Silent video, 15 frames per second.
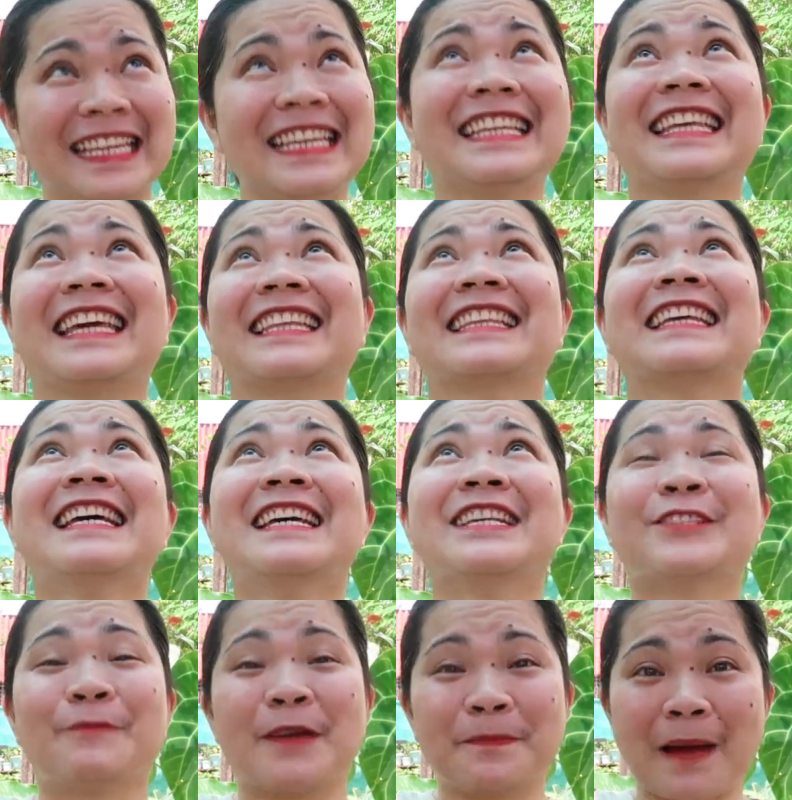mainit.
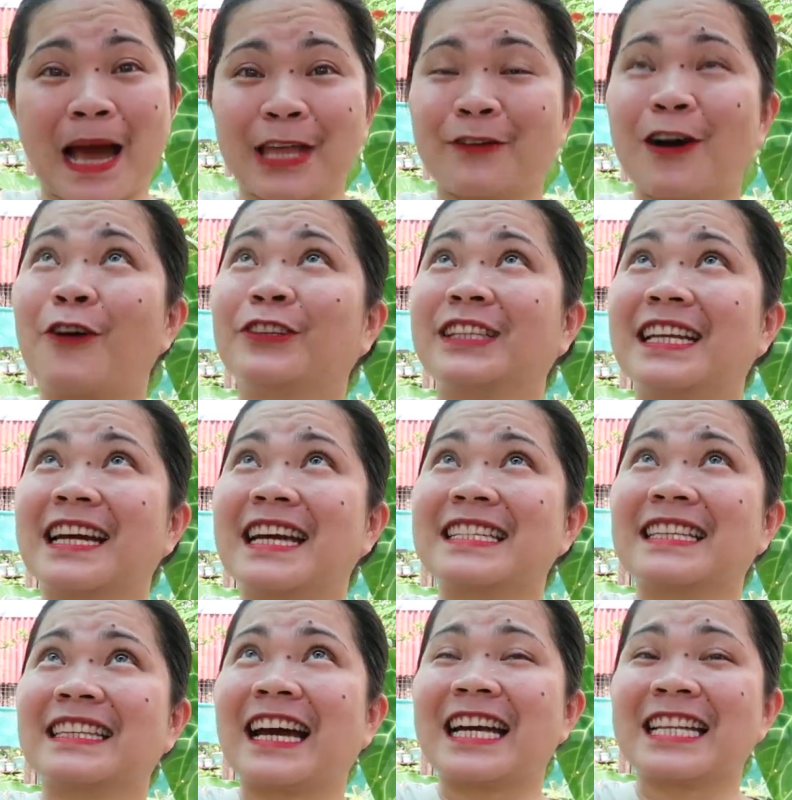So may payong ako nilagay
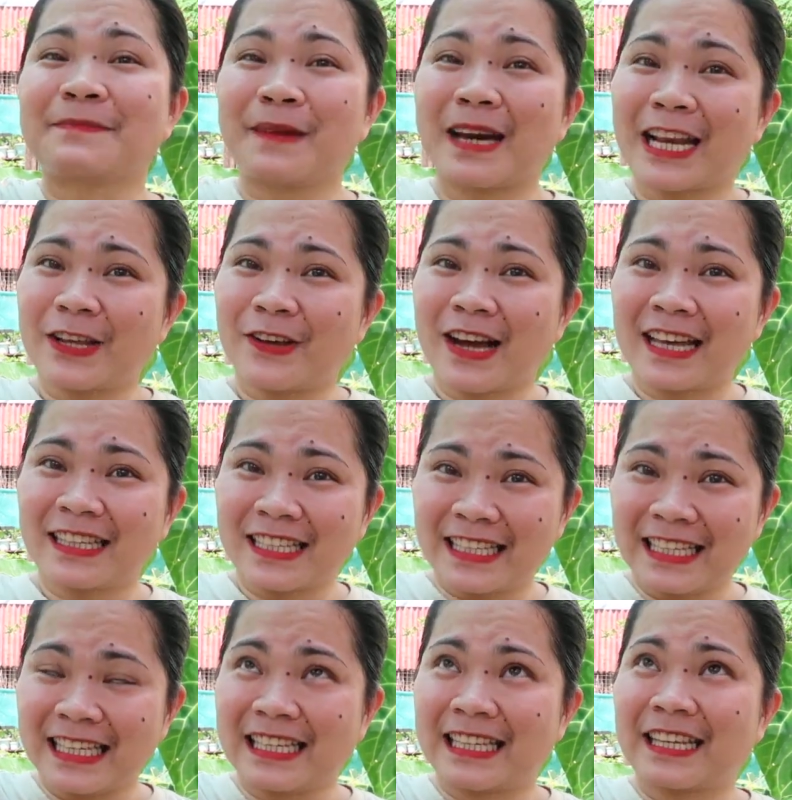sa taas para yung
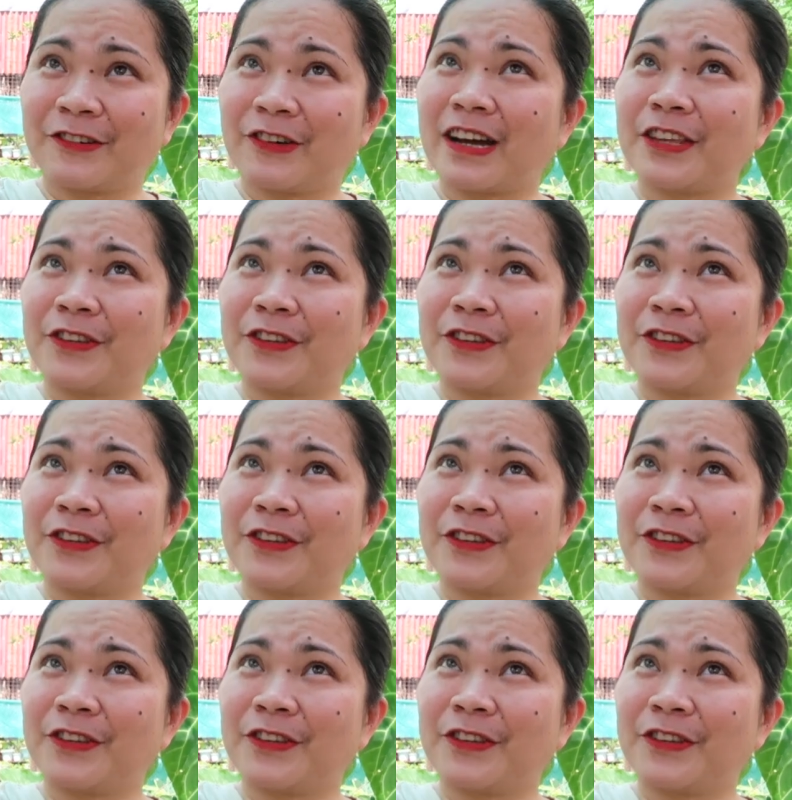ating yung,